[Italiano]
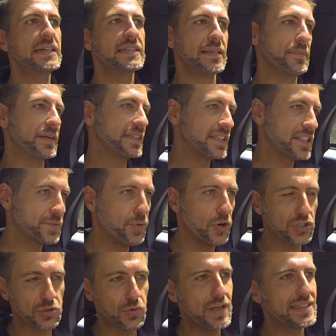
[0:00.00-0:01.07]
Se mettete
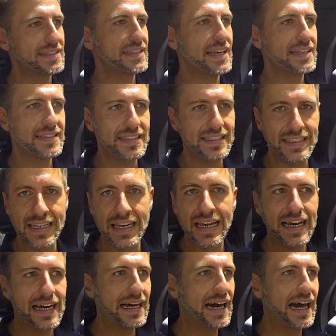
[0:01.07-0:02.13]
sport qualsiasi uh,
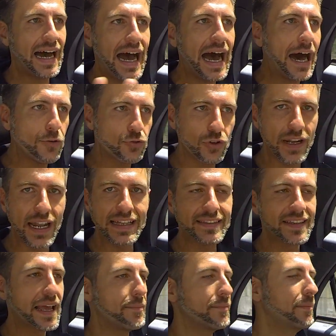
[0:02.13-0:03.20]
auto
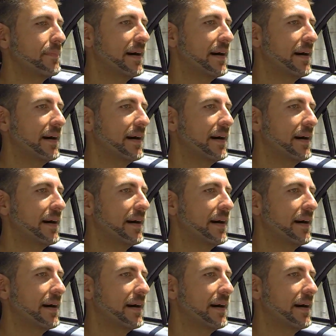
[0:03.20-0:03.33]
elettrica,